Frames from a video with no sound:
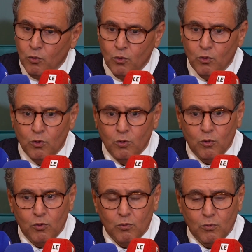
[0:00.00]

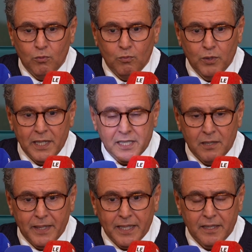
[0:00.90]

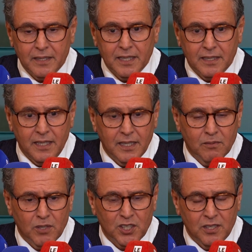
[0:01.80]
ومناسبه كانت
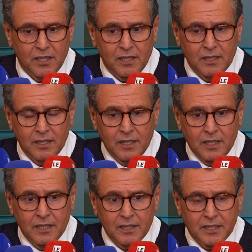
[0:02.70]
كذلك باش
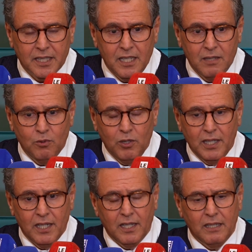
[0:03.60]
نتكلموا
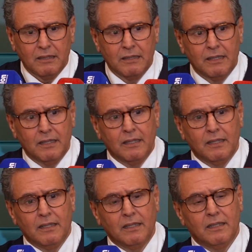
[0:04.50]
على
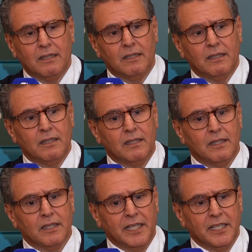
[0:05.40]

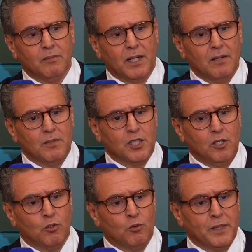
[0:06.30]
آه، يعني البرامج
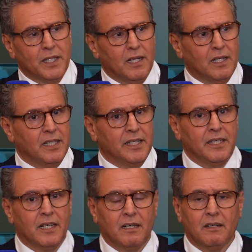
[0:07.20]
الحكوميه اللي
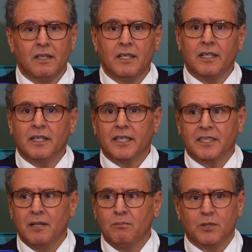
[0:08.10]
هي كتهم